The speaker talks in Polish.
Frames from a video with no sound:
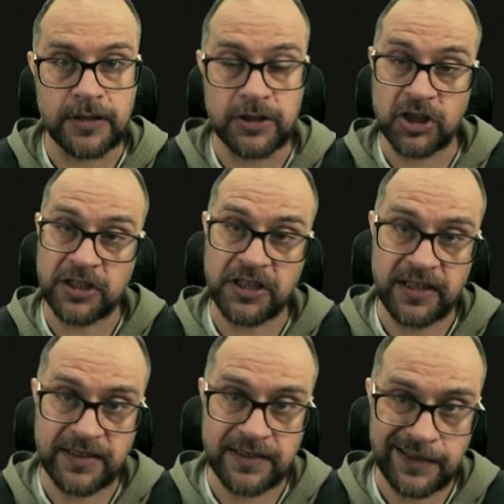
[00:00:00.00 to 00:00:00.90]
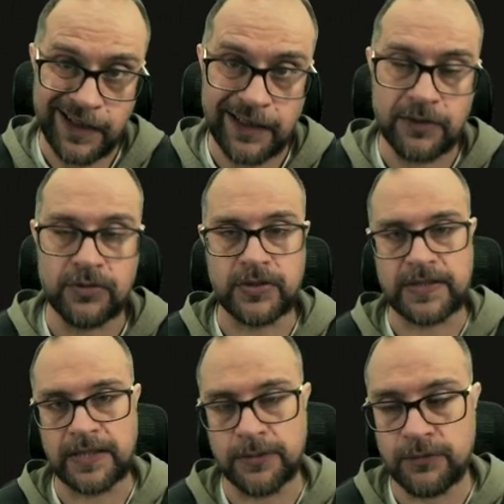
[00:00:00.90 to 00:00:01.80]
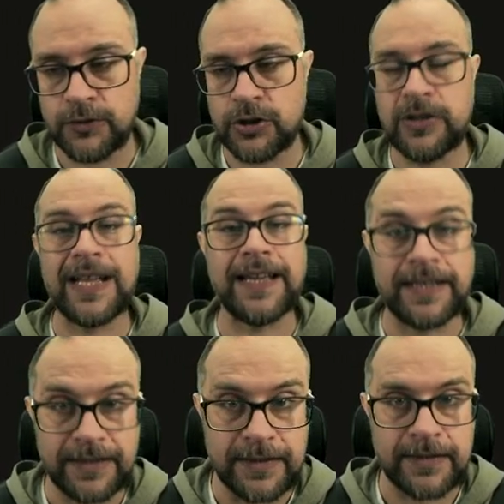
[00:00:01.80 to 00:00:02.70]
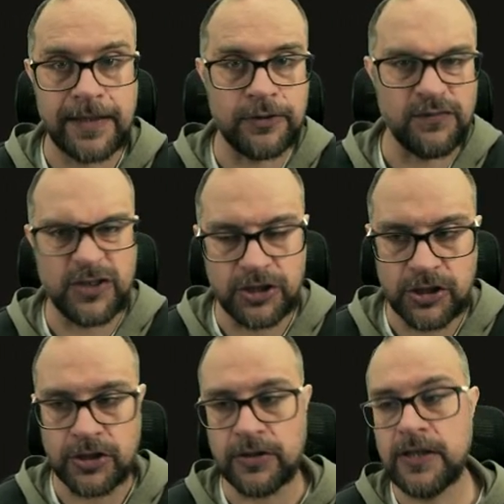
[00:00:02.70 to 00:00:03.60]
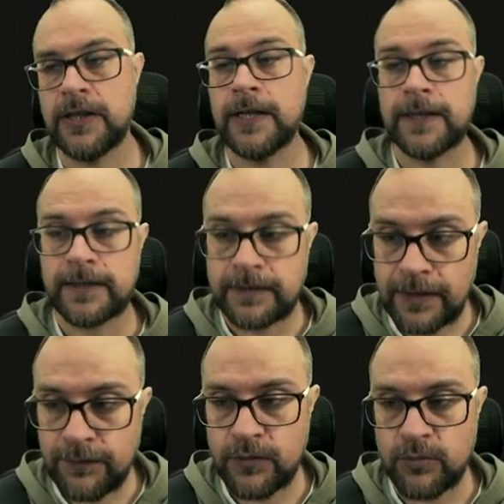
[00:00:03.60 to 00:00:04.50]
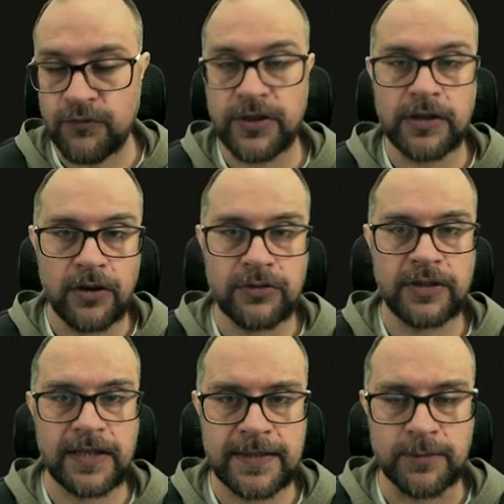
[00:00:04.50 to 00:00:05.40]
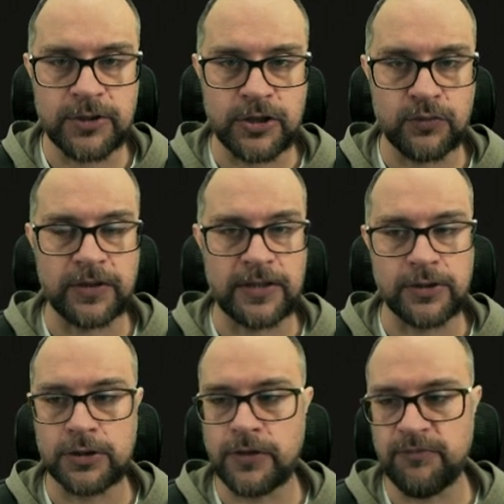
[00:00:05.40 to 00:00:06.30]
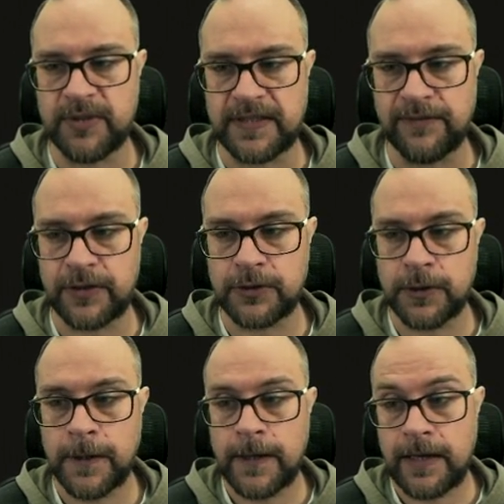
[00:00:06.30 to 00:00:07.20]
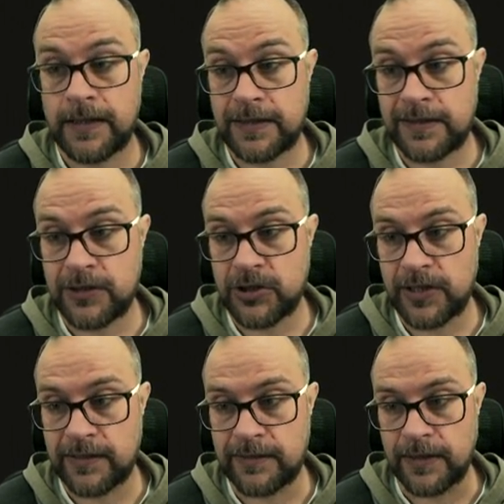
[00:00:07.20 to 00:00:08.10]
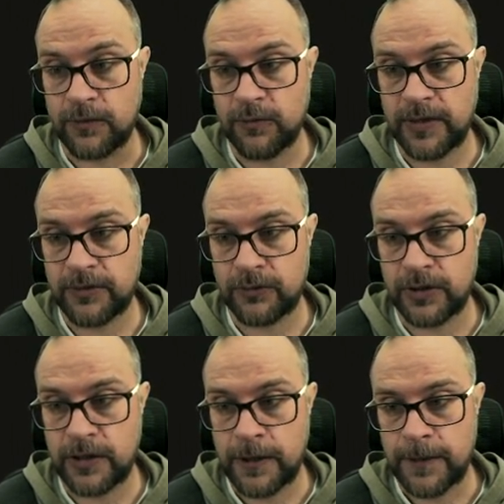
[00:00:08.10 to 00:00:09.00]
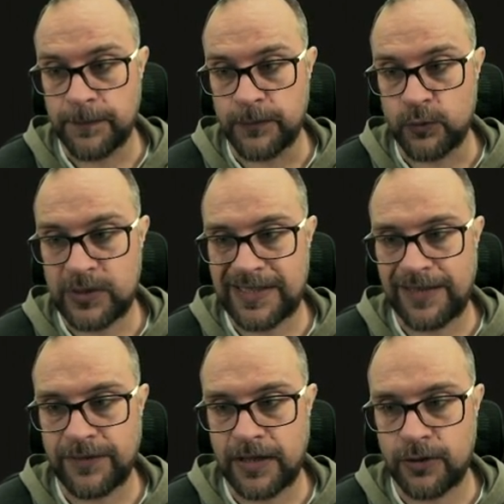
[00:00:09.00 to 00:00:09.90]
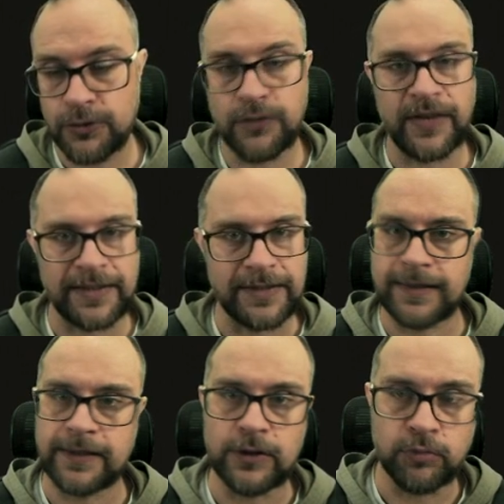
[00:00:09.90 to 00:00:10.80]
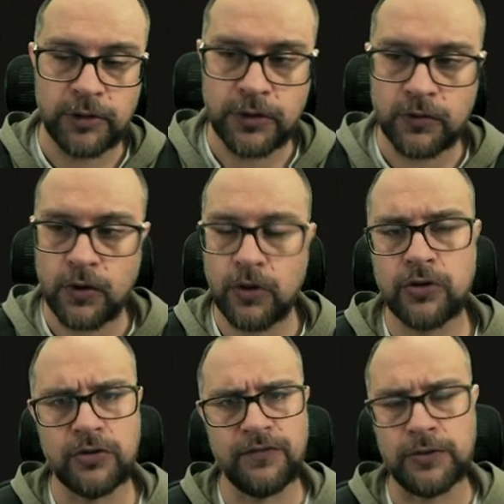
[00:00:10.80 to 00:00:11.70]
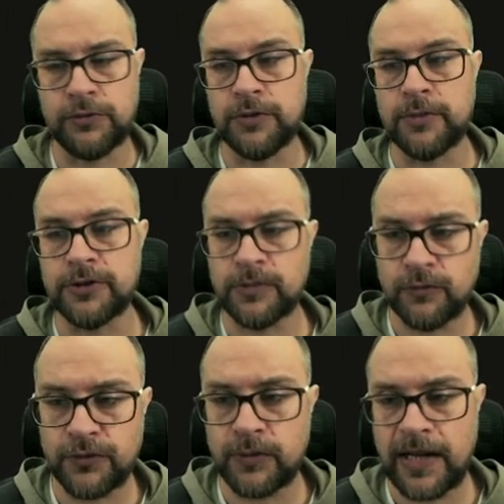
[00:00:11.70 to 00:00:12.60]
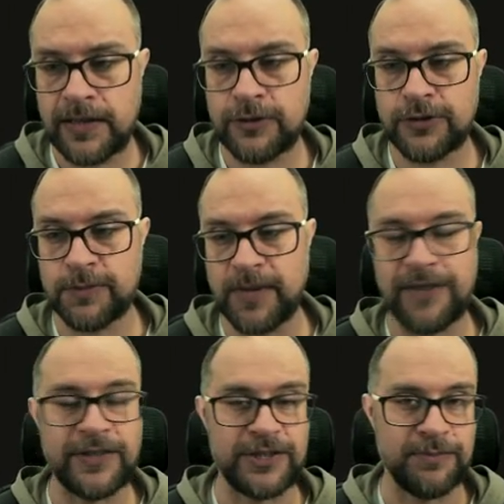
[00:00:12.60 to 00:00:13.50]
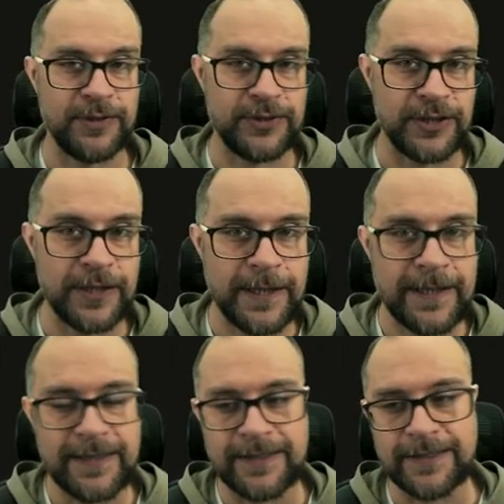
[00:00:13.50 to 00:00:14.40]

jeżeli nie istnieje, to zostanie utworzony, a jak istnieje, to wyczyszczony. TW mówi, od teraz możesz tutaj coś wpisywać. I jest jeszcze jeden argument, który mm, ustawia kodowanie takiego pliku. O kodowaniu nie będę mówił, ale to sprawia, że będzie y,